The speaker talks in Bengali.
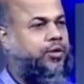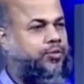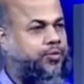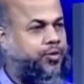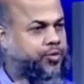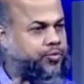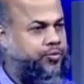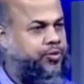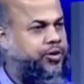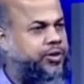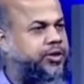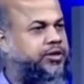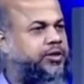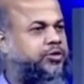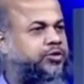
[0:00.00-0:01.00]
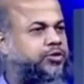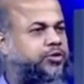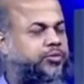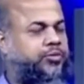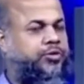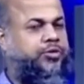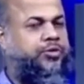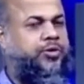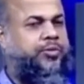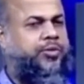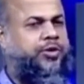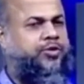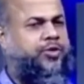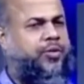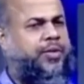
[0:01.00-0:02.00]
পরবর্তীতে জাতীয় সমস্যা হতে
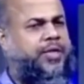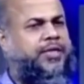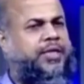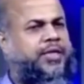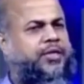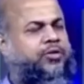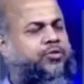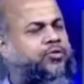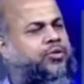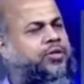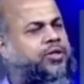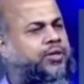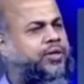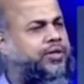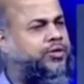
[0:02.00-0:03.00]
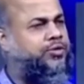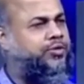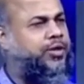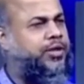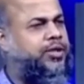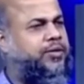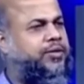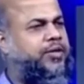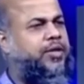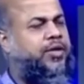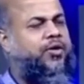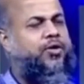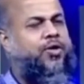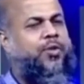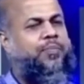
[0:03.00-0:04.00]
পারে তবে এটা নিয়ে অত উরির হওয়ার কিছু নাই
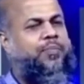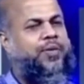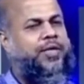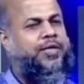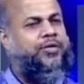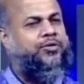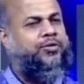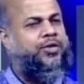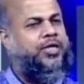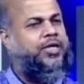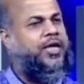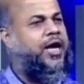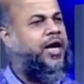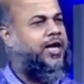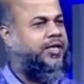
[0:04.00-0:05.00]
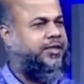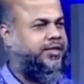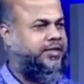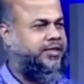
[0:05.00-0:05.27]
কমপ্লেন যদি না আসে